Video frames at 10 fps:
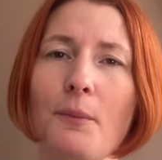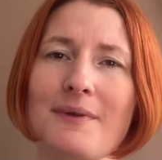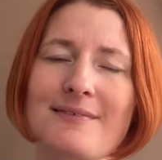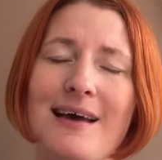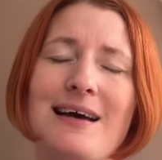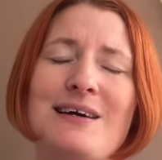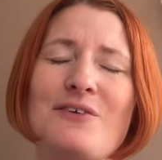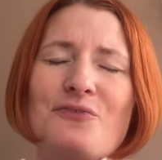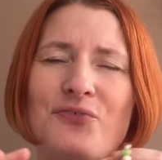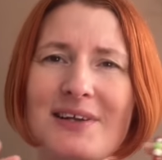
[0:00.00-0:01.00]
mais ça
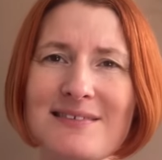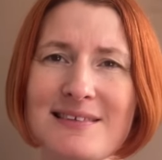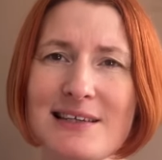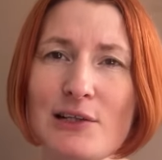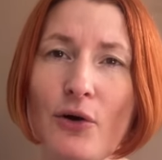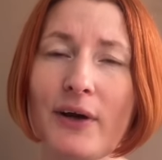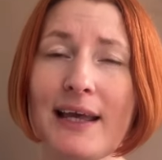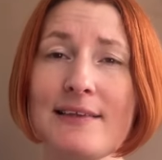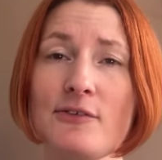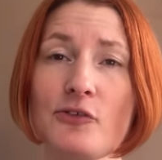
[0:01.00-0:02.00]
fatigue
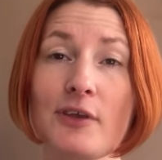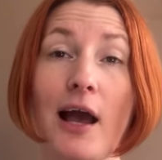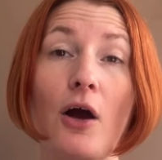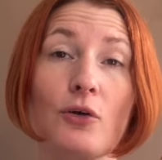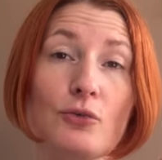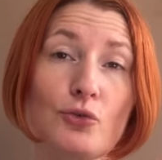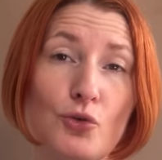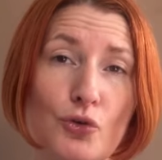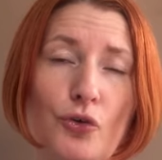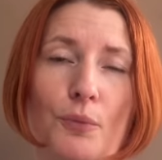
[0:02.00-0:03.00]
l'organisme qui a
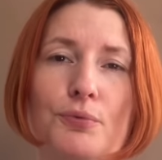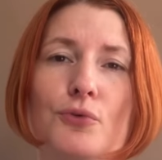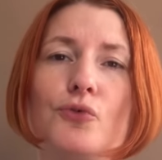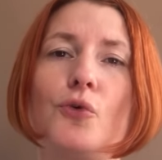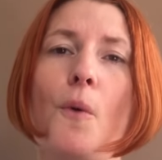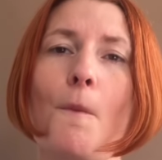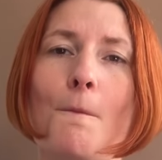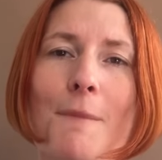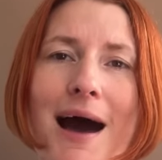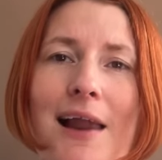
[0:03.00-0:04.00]
d'autant plus de
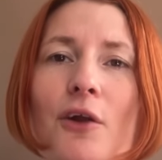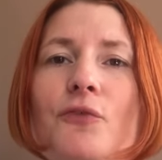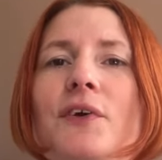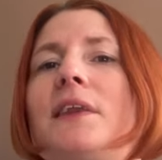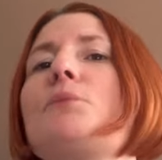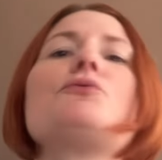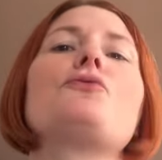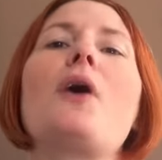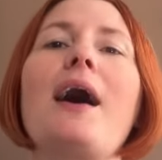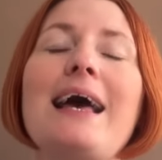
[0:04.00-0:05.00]
mal en fait à
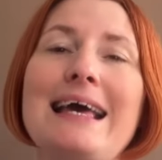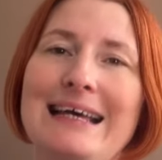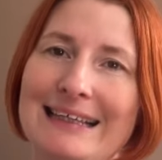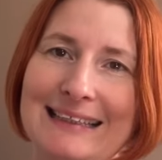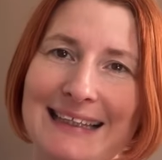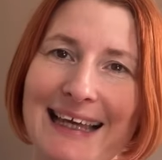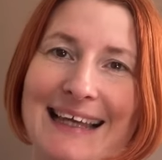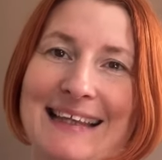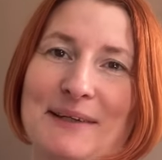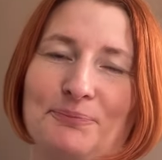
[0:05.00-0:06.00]
pouvoir
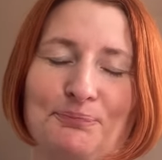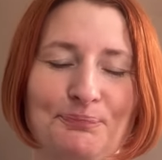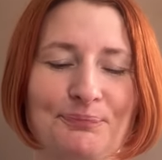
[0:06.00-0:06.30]
drainer.